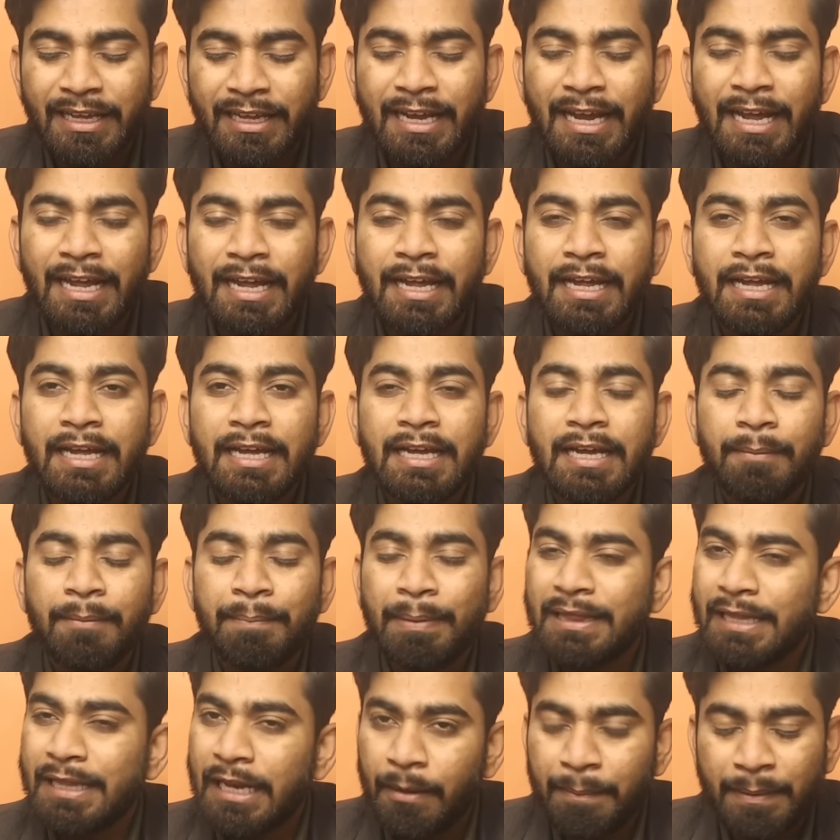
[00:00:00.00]
ठीक है
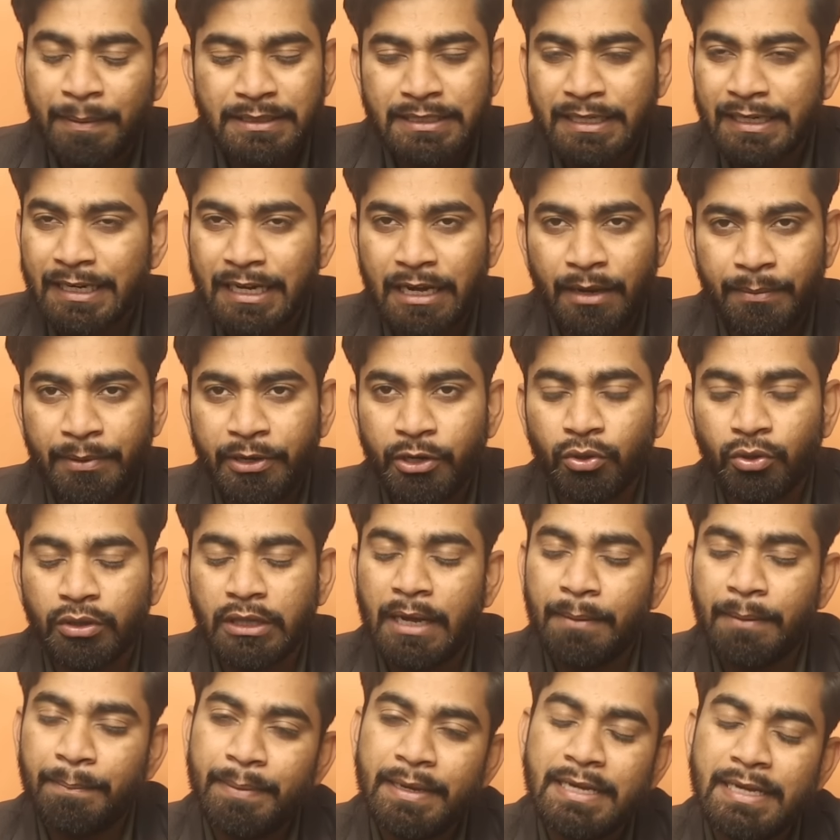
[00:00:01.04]
पंद्रह परसेंट का भी नहीं
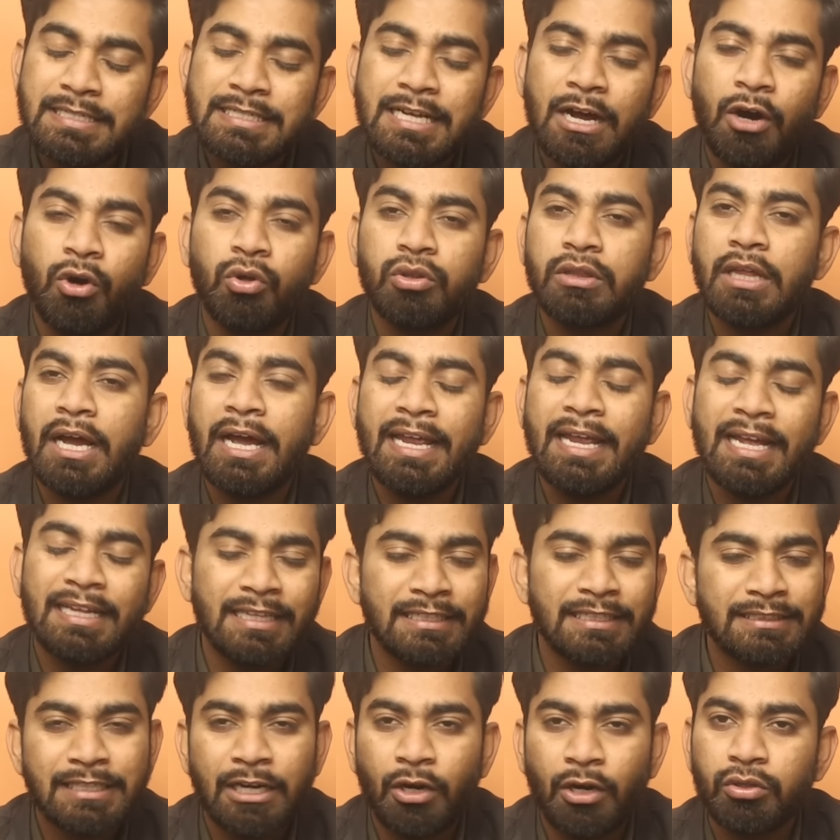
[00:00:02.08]
होता है बीस का होता है या
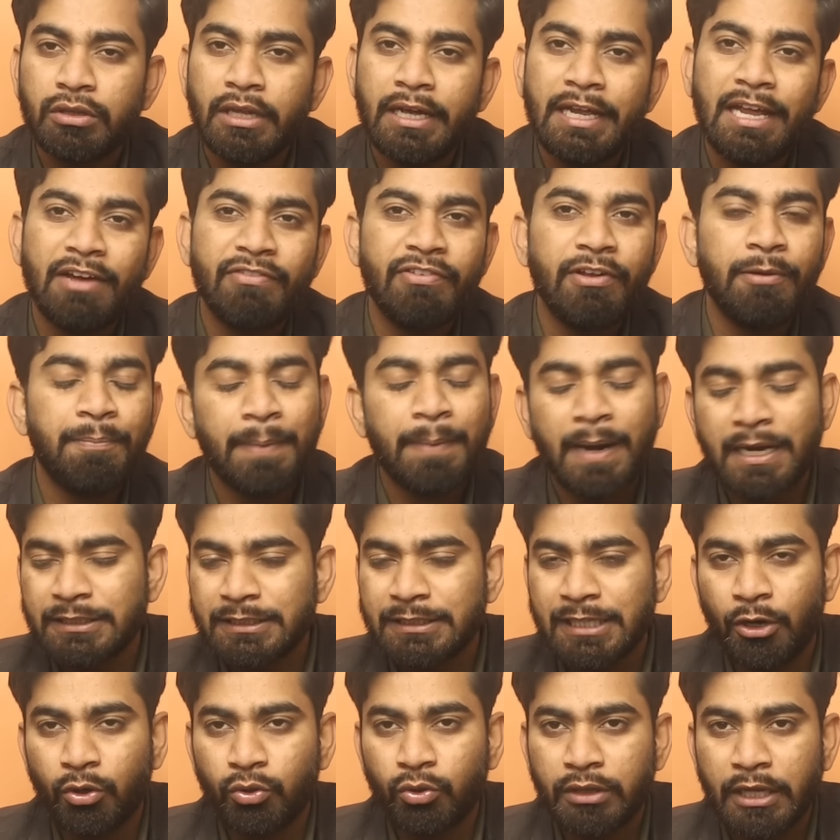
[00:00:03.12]
दस का होता है या फिर
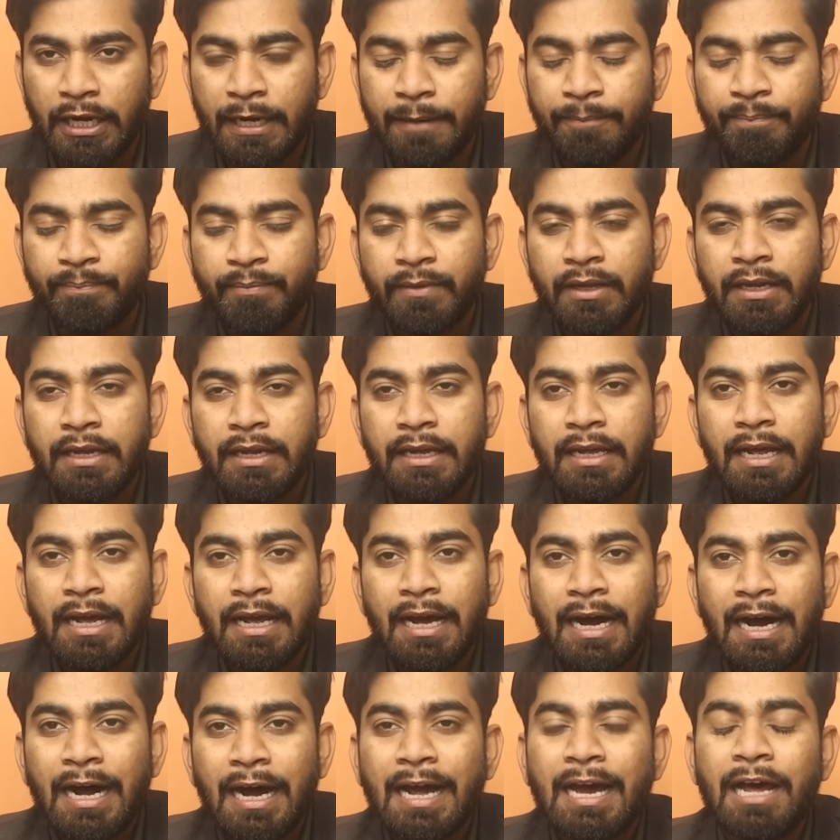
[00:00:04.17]
पांच का होता है
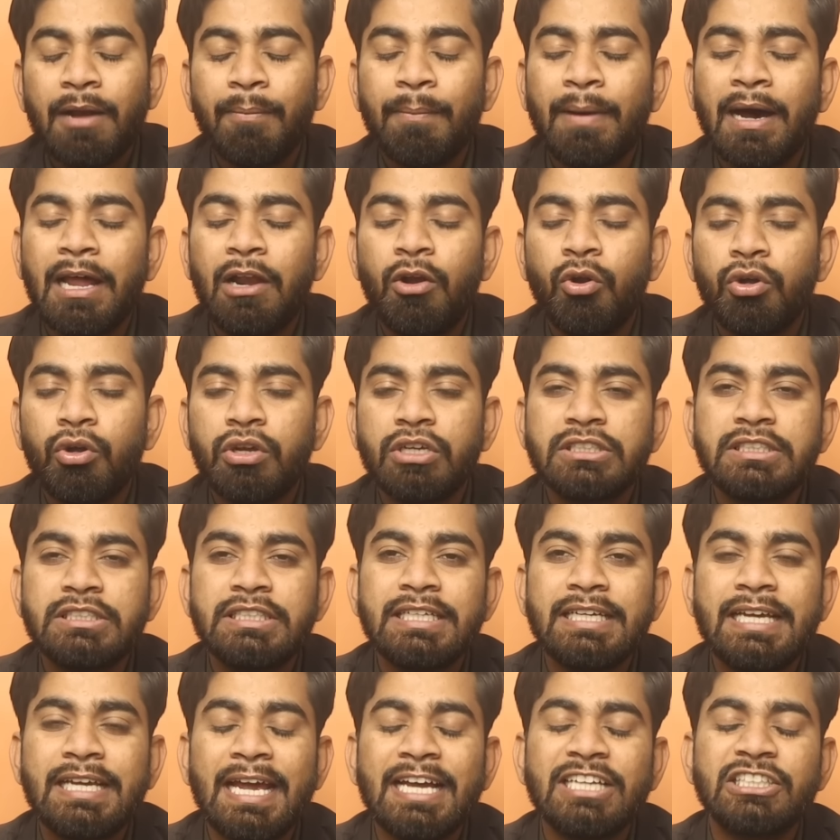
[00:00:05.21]
अगर मान लो
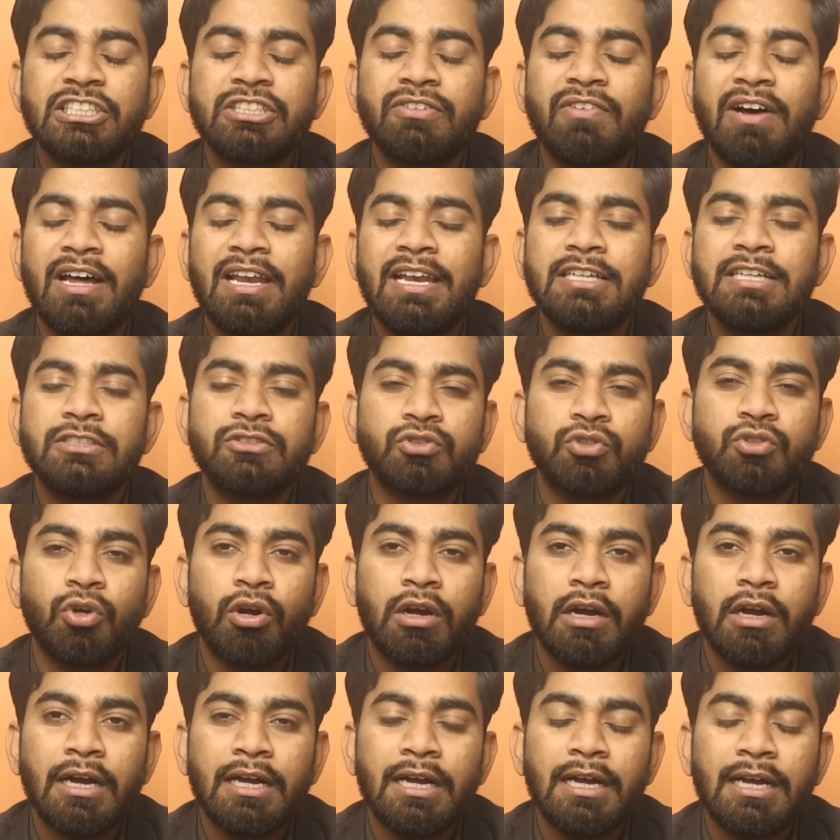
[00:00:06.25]
किसी कैश वाले
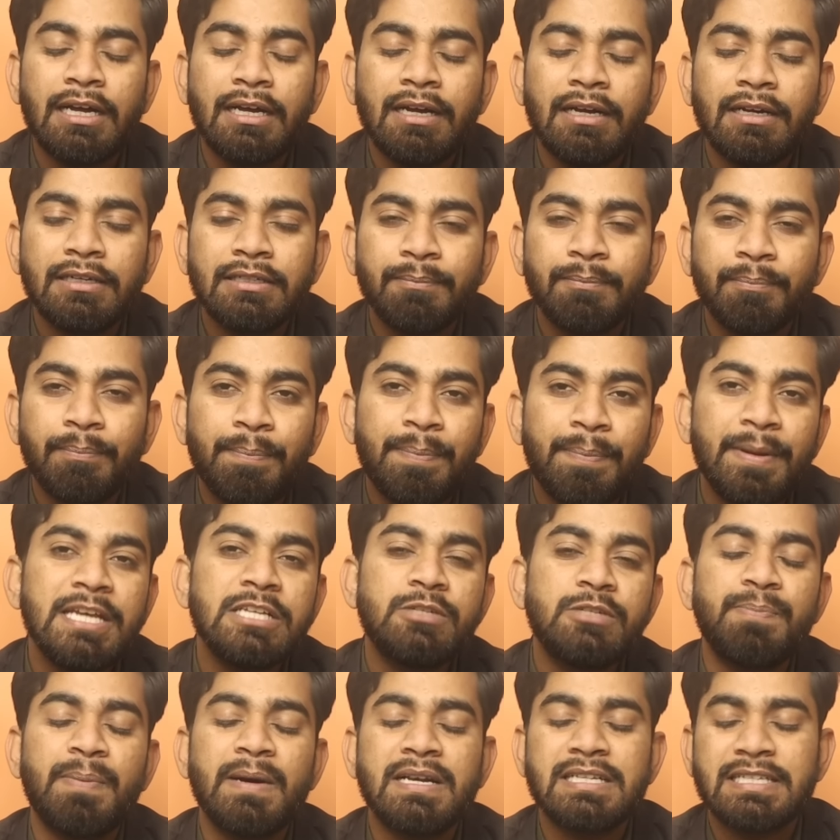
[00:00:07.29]
स्टॉक का
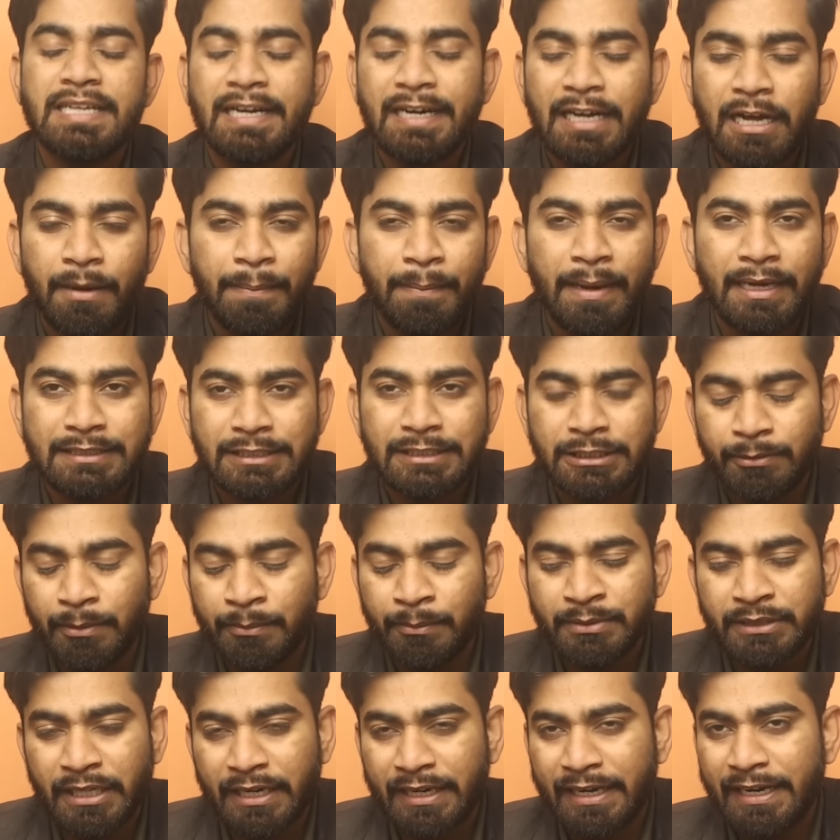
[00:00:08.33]
20 परसेंट का
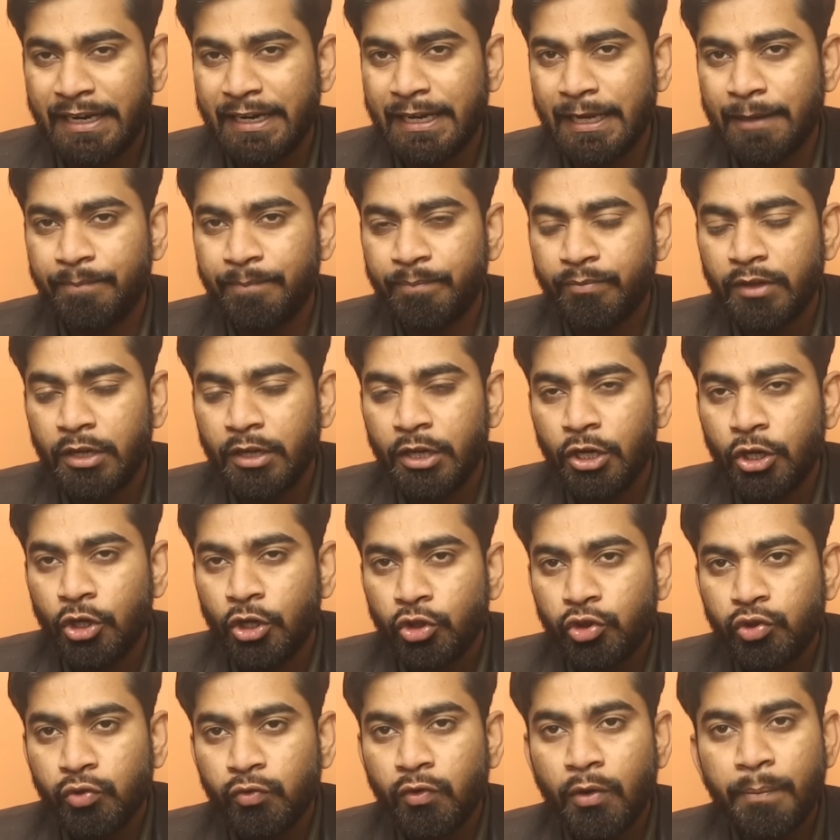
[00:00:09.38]
मैक्सिमम सर्किट है
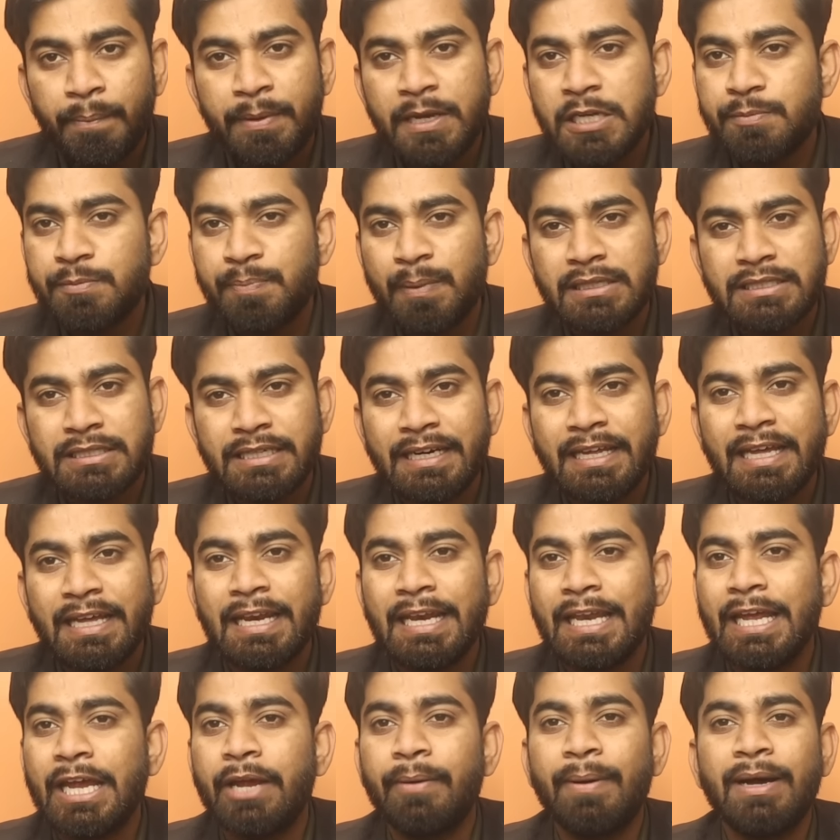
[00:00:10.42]
तो वो 20 परसेंट
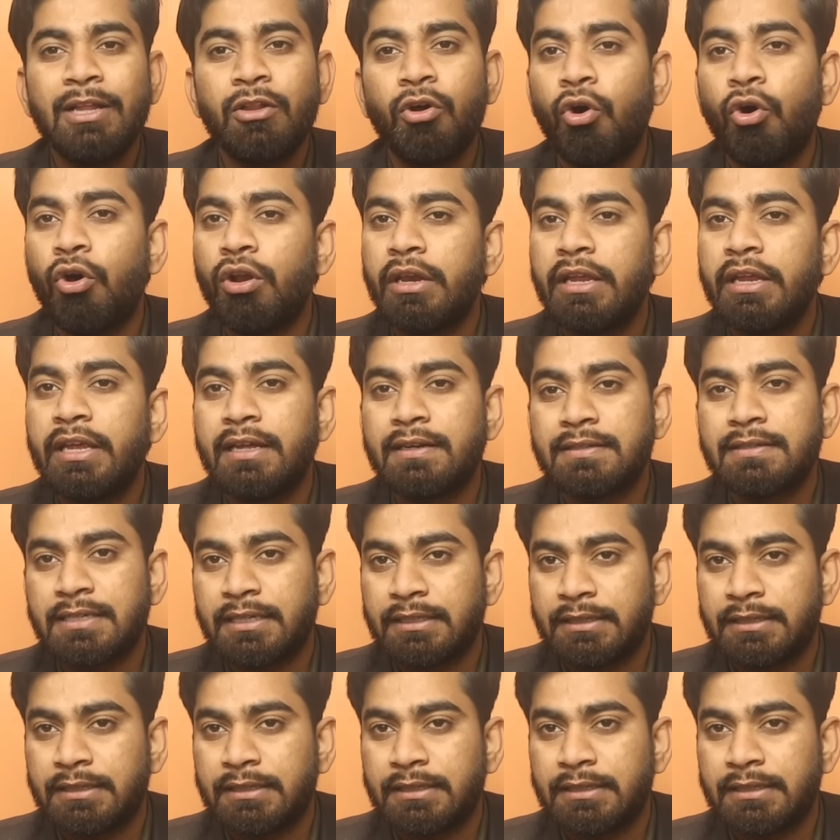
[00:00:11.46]
गिरने के बाद और नहीं गिर